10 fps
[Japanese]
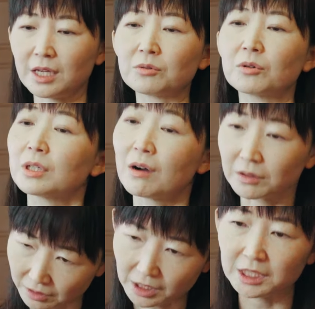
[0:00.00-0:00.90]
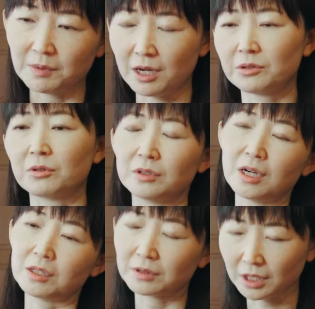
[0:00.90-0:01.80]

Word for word: 原告側の立場、被告側の